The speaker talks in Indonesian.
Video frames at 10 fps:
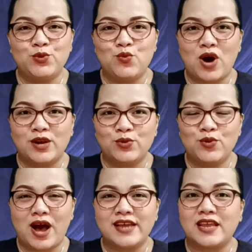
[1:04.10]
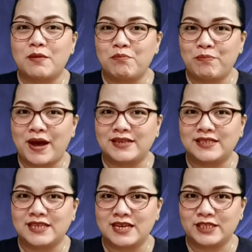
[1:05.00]
waluh ayat 4
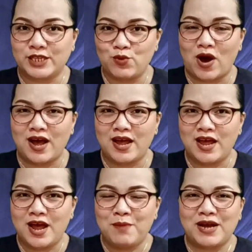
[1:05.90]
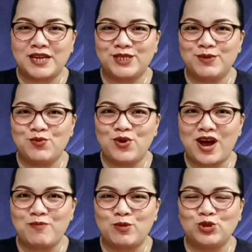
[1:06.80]
sesiwa. Mari
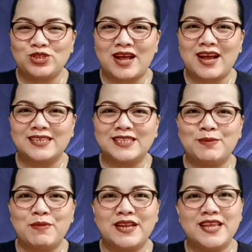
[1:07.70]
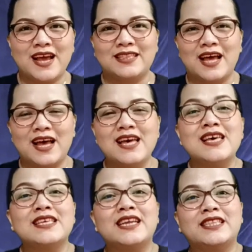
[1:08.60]
sibuka pustaka Sibadiata,
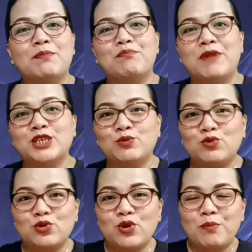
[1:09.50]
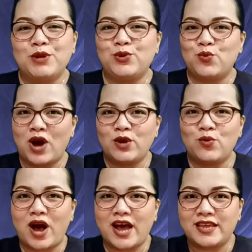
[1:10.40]
kitab Mazmur
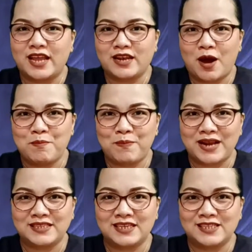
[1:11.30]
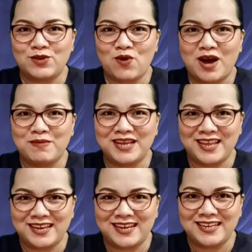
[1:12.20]
Walu, ayat 4 sesiwah
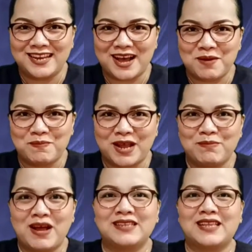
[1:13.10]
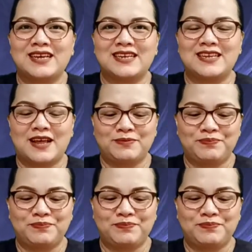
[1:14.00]
bagenda nina man bantakrina.